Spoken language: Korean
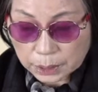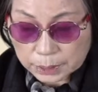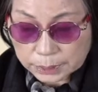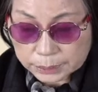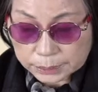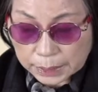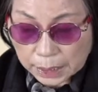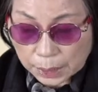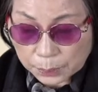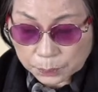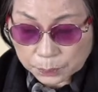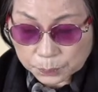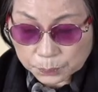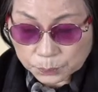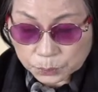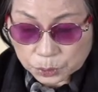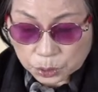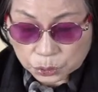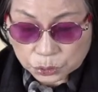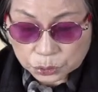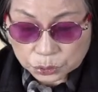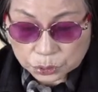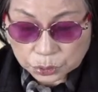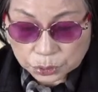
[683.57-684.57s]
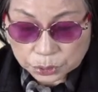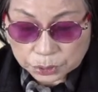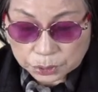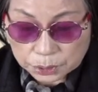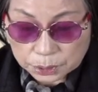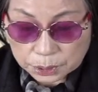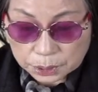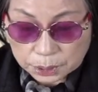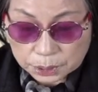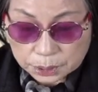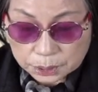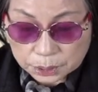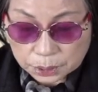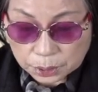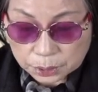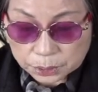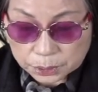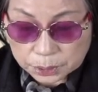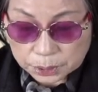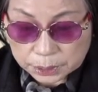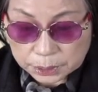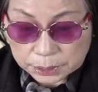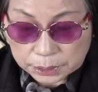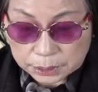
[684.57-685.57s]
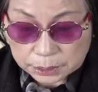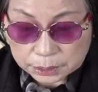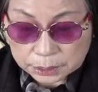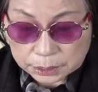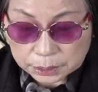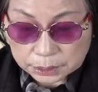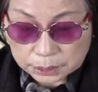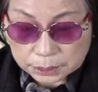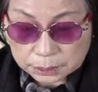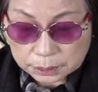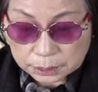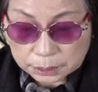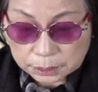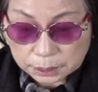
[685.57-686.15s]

사법연수원 성적 1등,